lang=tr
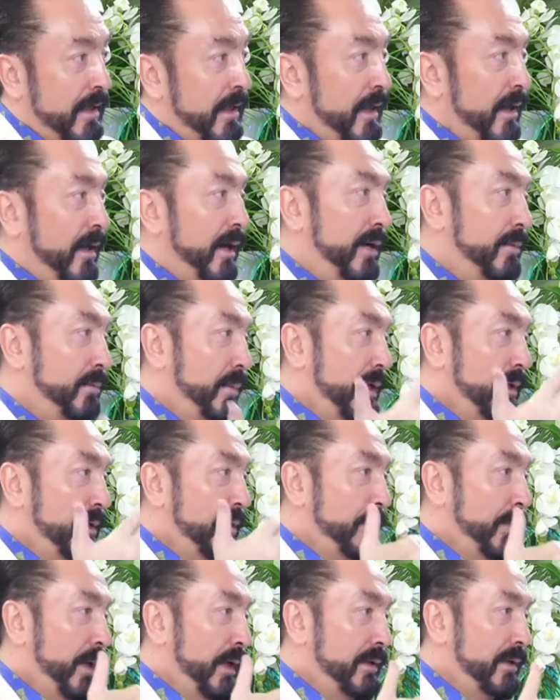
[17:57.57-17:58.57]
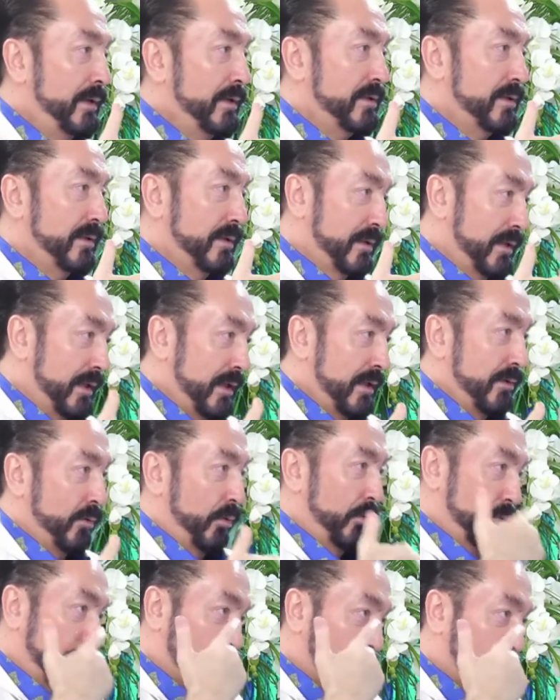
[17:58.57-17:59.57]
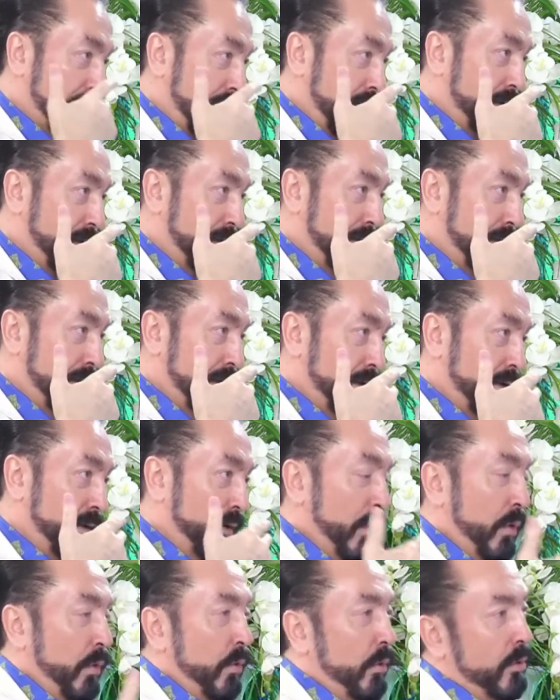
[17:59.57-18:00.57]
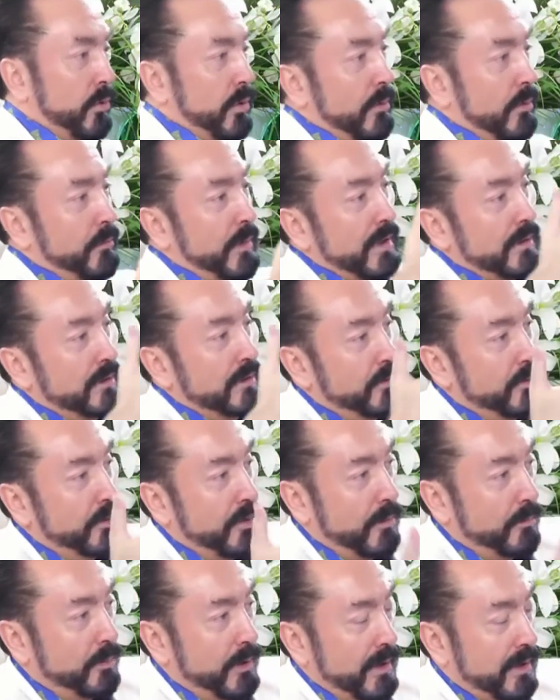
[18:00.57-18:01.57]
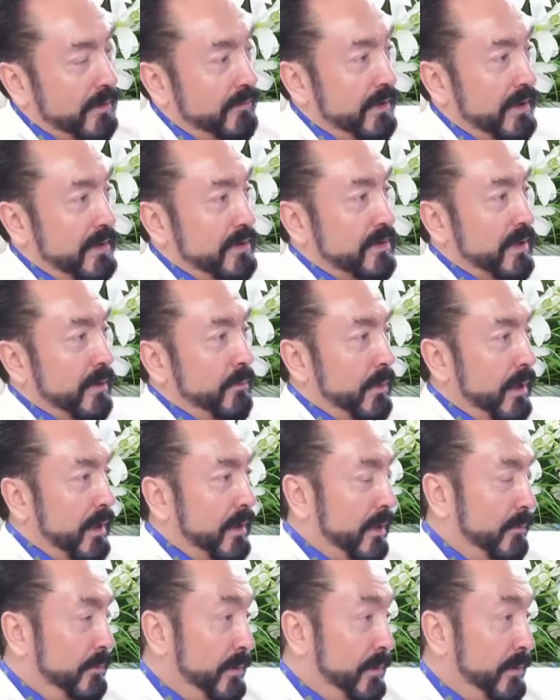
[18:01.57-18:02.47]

Hani belki Mehdi diye olursa ona Mehdi'nin ona para vereceği, makam